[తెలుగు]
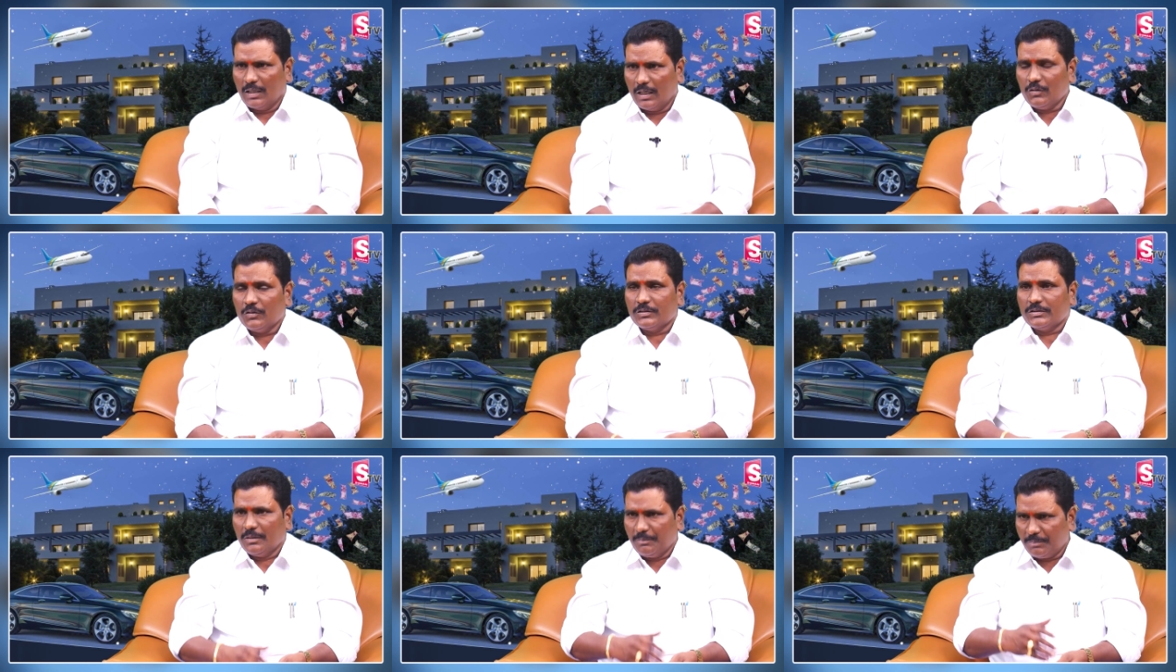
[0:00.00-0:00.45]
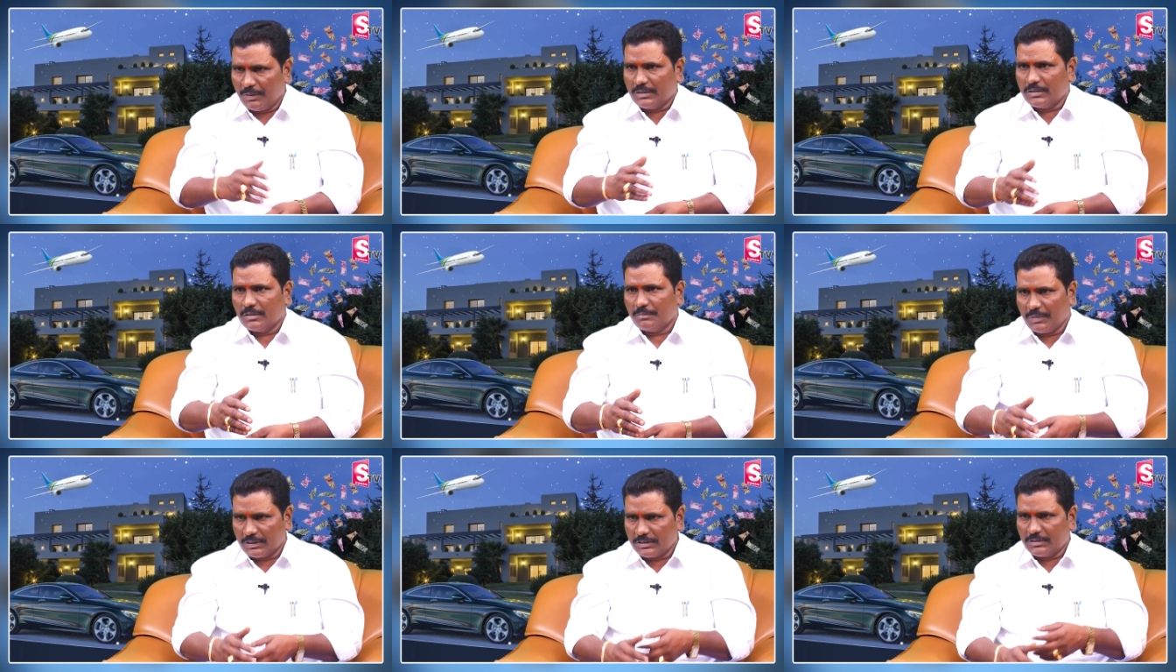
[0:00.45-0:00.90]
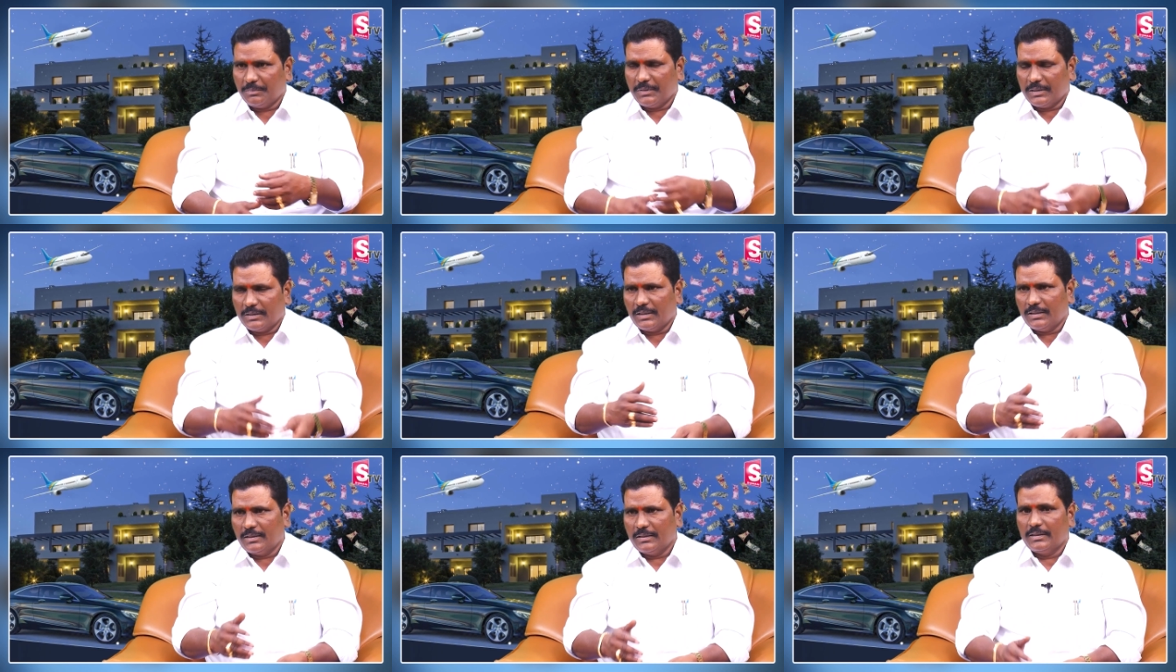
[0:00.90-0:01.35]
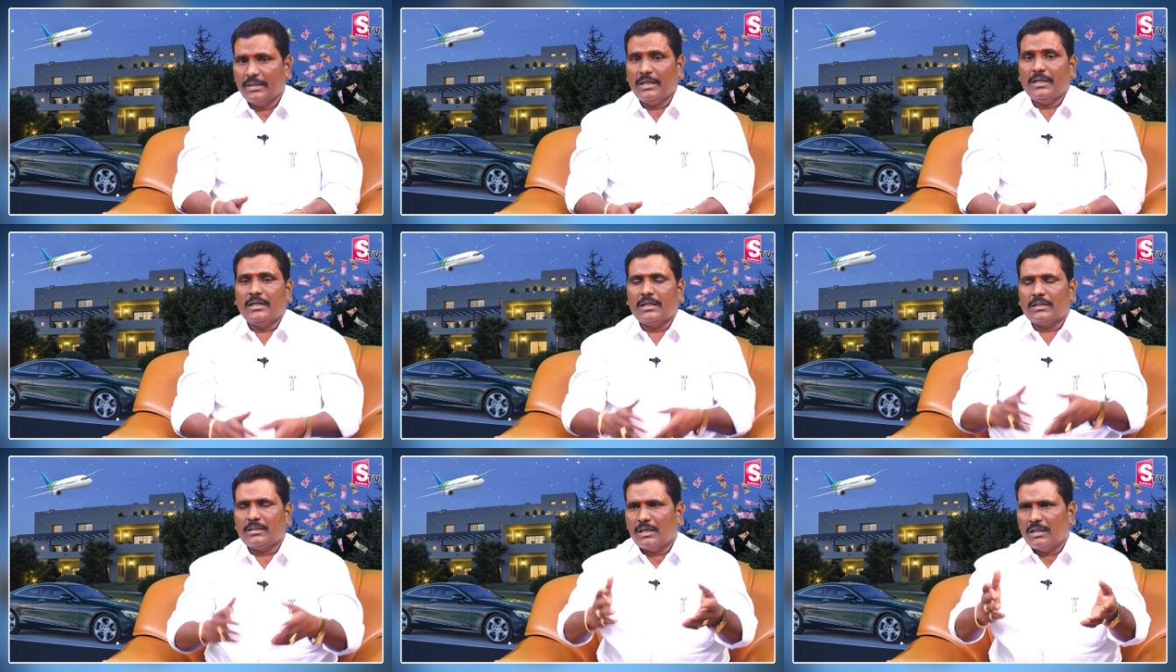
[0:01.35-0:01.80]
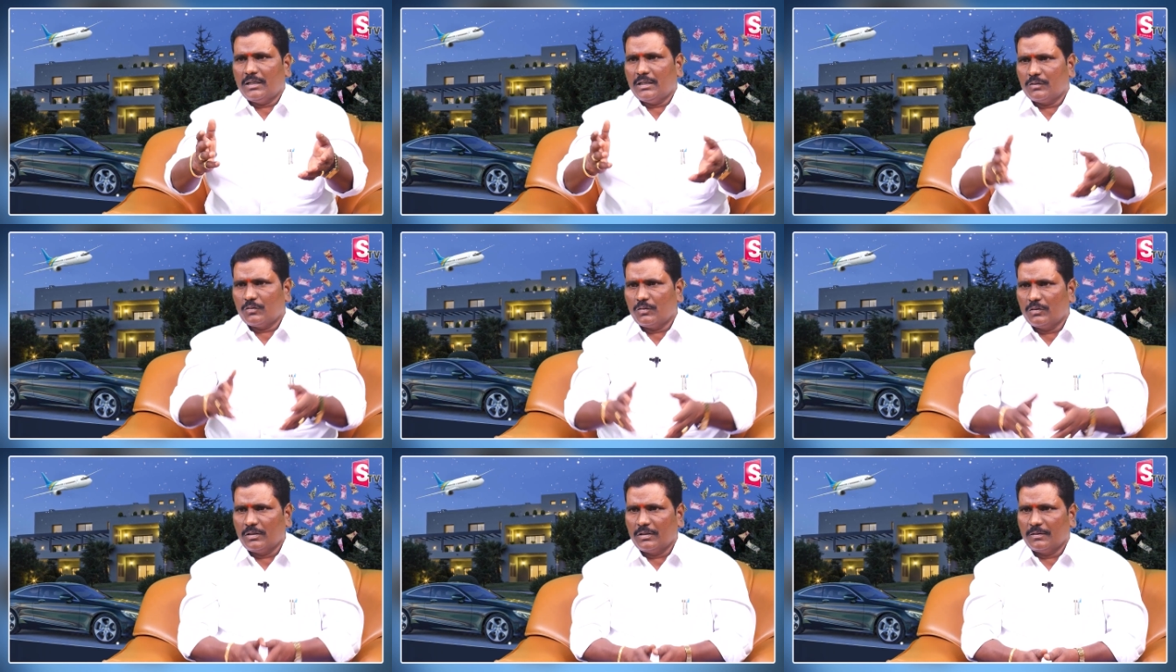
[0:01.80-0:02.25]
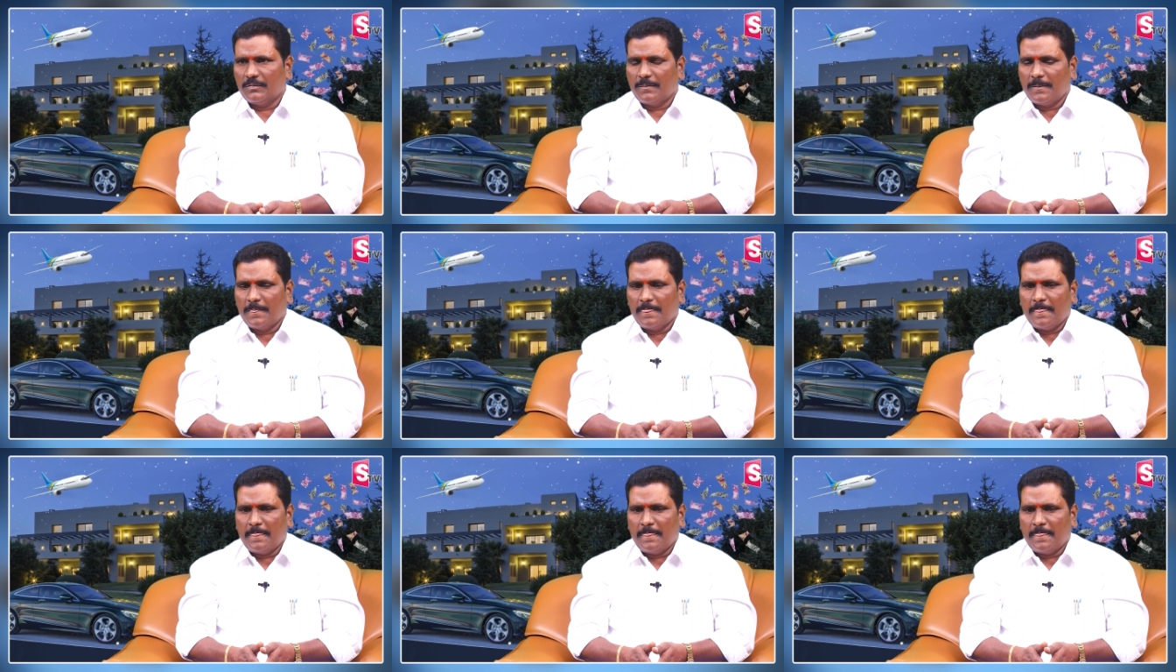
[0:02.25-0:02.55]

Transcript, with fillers: ఆలోచన పట్టి ఫస్ట్ పెట్టాలి నేను ఎదగాలనుకున్నాను